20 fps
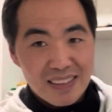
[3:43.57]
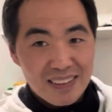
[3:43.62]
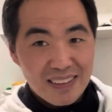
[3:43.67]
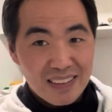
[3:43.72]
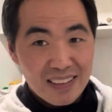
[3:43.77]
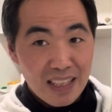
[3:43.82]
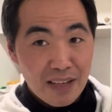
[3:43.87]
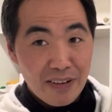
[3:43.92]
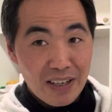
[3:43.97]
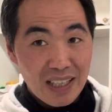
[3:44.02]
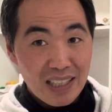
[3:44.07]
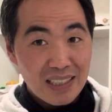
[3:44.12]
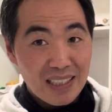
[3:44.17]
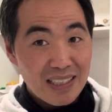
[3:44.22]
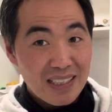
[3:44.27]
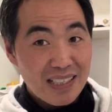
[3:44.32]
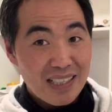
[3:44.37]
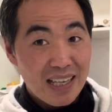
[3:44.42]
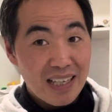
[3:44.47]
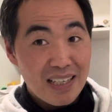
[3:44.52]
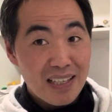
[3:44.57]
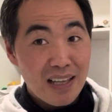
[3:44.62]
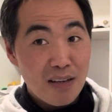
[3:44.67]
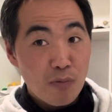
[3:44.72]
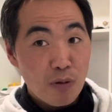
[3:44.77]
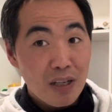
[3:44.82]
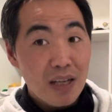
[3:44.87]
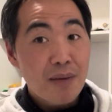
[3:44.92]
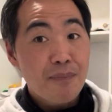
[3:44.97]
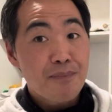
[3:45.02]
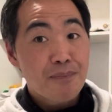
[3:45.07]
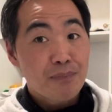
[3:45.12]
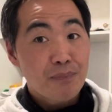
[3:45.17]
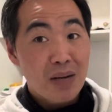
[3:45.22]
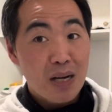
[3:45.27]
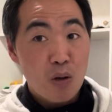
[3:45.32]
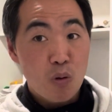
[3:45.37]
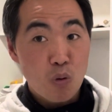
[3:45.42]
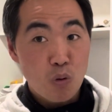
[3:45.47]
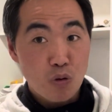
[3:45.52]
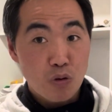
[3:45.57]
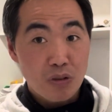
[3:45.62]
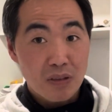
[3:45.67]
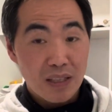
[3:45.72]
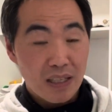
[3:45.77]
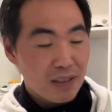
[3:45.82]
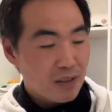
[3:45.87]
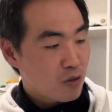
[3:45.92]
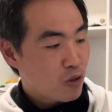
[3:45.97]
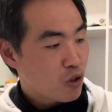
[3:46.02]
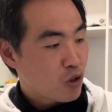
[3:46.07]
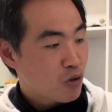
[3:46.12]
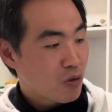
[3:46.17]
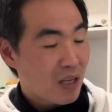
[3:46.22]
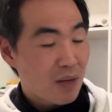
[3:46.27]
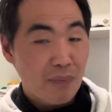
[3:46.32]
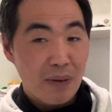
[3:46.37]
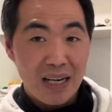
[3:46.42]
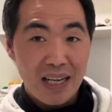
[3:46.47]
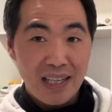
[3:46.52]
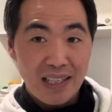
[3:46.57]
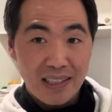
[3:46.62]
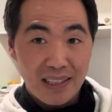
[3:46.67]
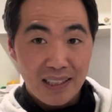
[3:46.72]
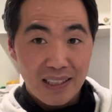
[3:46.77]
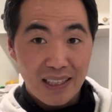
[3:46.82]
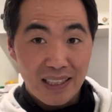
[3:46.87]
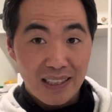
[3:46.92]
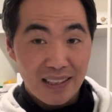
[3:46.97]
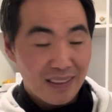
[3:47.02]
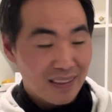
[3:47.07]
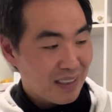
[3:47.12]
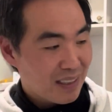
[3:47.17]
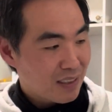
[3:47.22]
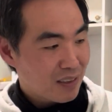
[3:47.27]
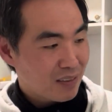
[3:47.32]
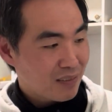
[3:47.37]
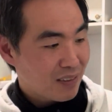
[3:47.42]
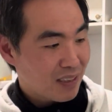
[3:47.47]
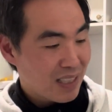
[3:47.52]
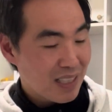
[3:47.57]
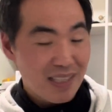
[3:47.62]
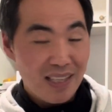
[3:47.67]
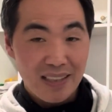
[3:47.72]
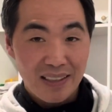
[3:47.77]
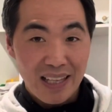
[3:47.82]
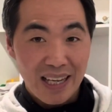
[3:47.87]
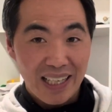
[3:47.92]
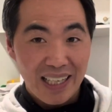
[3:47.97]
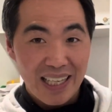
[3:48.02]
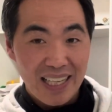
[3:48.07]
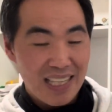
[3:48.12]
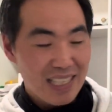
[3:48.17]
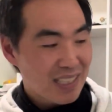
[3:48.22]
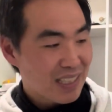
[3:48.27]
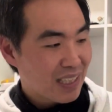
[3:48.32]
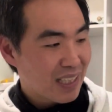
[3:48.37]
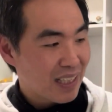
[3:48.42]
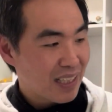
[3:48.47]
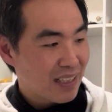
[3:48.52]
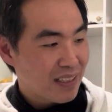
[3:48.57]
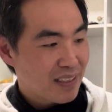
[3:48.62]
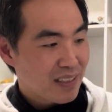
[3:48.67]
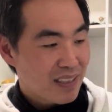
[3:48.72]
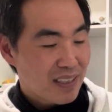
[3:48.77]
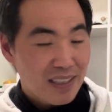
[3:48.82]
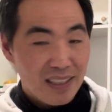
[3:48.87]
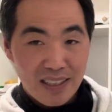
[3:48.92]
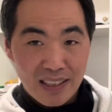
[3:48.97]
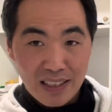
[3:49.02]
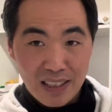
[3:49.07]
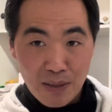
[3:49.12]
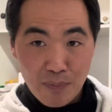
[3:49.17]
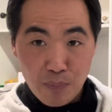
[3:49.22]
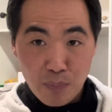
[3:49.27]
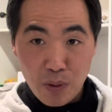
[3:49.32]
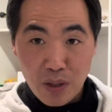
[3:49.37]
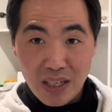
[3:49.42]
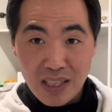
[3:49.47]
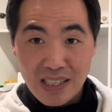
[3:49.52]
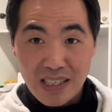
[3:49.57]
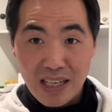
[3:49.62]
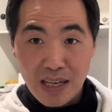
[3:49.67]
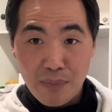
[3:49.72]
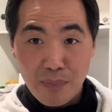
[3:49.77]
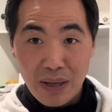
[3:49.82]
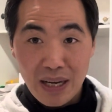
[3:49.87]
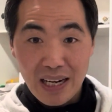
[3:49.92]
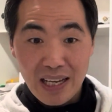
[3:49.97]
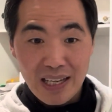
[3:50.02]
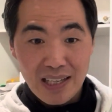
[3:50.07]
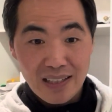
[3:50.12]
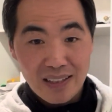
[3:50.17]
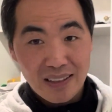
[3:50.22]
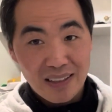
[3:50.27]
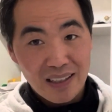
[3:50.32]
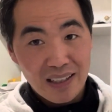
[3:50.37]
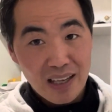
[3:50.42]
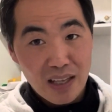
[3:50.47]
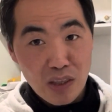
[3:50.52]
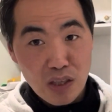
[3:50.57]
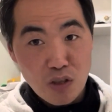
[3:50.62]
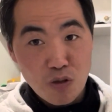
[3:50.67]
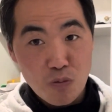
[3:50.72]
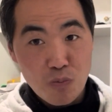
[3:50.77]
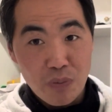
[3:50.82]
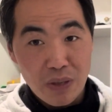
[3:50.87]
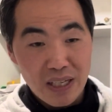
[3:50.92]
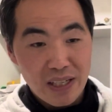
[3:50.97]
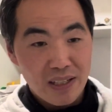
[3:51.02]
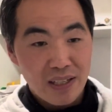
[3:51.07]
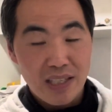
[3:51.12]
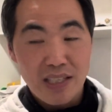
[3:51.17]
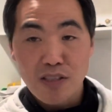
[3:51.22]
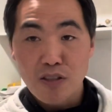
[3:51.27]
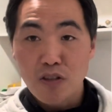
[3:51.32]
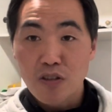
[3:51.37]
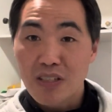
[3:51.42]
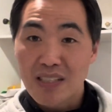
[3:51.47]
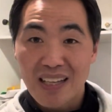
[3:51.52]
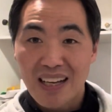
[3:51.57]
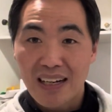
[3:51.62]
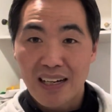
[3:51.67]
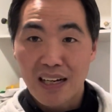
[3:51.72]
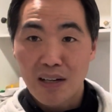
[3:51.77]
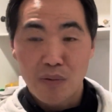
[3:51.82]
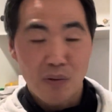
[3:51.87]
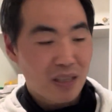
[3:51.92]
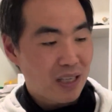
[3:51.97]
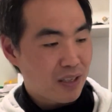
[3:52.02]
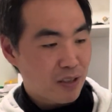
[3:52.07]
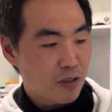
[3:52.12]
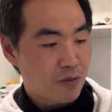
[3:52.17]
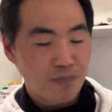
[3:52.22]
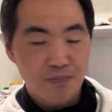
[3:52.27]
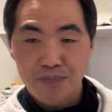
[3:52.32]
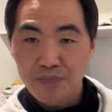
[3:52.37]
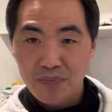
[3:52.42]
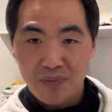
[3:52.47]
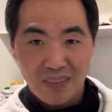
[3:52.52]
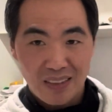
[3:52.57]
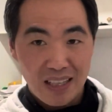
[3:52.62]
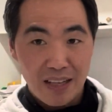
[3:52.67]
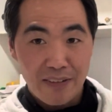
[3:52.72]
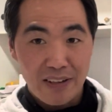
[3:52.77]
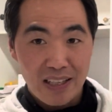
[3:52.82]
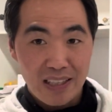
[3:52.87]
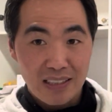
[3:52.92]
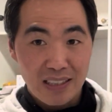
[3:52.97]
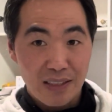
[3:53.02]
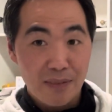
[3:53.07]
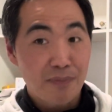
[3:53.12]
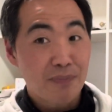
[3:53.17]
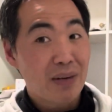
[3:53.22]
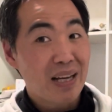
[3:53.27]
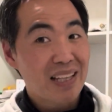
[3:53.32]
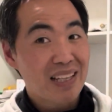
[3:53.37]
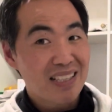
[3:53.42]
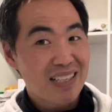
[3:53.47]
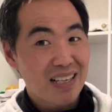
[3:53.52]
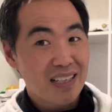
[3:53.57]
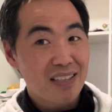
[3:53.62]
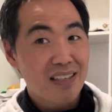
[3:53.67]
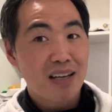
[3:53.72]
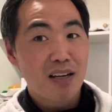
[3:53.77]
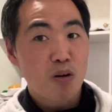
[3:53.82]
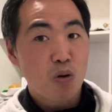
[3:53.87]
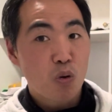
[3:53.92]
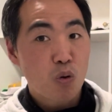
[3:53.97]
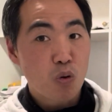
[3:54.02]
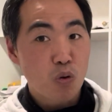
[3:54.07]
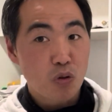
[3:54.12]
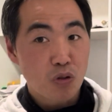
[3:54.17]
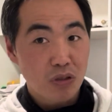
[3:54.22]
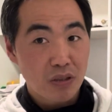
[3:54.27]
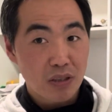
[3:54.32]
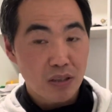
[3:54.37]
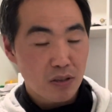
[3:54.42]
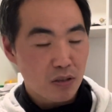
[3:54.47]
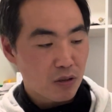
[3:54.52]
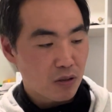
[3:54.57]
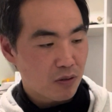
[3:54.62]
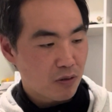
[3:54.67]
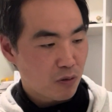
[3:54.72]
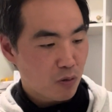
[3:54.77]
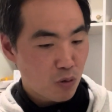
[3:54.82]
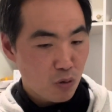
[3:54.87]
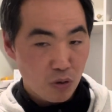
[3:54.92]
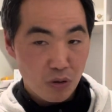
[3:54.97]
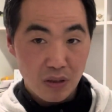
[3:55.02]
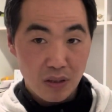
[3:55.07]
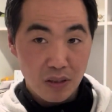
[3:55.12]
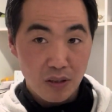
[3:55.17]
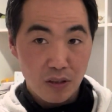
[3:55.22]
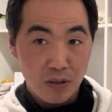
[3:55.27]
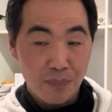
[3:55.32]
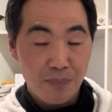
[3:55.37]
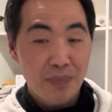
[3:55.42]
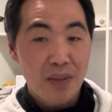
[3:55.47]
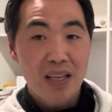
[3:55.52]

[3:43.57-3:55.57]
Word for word: La verdad es que de salida de bola va justa, no es una pala que de, aquellas que, que, pones la pala haces un pequeño gesto y sale la bola. No, la verdad es que va de salida justito, justito.